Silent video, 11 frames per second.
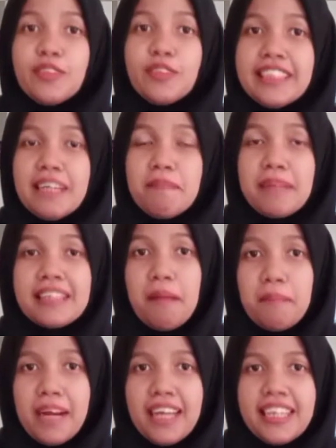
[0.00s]
Uji yang
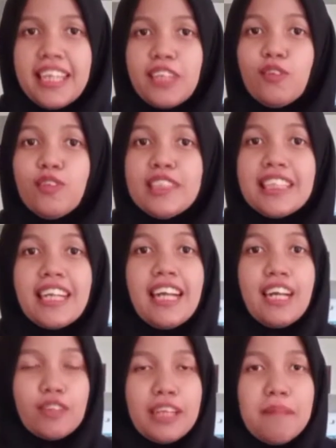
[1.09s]
pertama yaitu uji
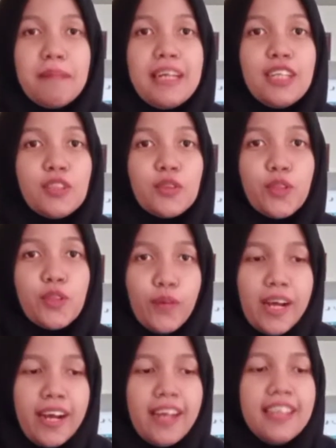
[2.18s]
kelarutan pada suhu
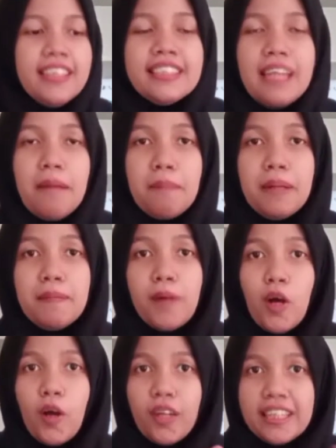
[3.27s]
ruang. Sampel
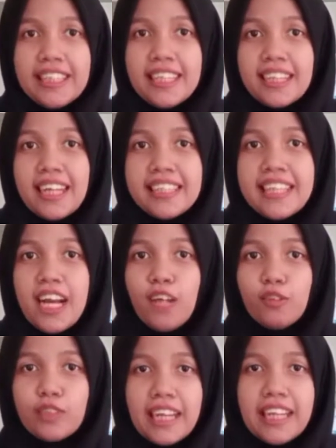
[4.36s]
brokoli yang telah
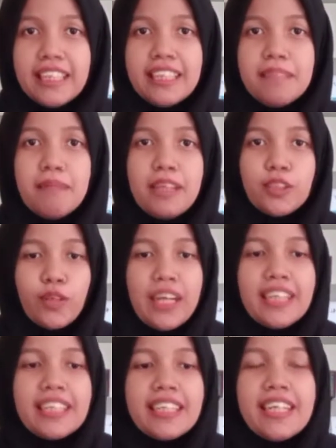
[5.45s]
dihaluskan
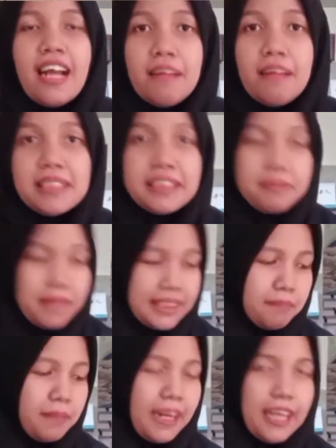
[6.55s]
dimasukkan ke dalam
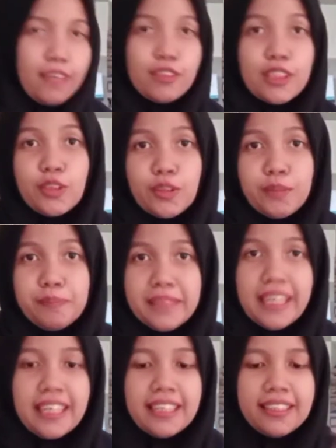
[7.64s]
masing-masing pelarut secukupnya.